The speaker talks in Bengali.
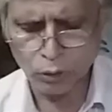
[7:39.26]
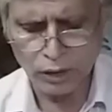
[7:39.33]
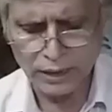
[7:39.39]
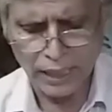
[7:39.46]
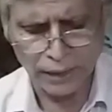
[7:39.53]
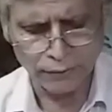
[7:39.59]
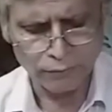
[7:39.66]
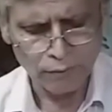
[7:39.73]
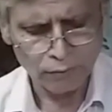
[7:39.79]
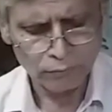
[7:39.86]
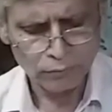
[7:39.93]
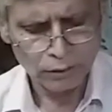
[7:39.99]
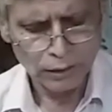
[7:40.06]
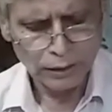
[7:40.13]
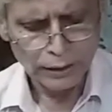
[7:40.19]
চলে যান
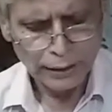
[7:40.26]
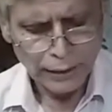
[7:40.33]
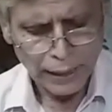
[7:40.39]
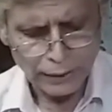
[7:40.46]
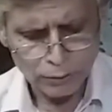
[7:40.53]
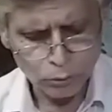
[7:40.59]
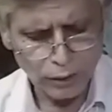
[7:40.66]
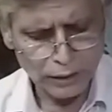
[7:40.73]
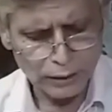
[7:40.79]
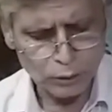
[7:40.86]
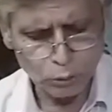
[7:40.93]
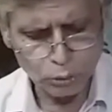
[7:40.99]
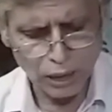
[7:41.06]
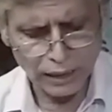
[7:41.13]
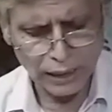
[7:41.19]

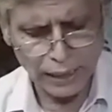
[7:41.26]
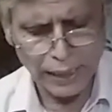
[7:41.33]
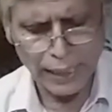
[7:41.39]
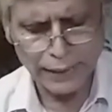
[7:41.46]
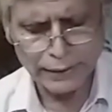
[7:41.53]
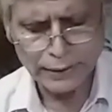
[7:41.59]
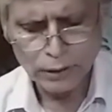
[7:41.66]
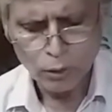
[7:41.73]
কিছুটা গেলেই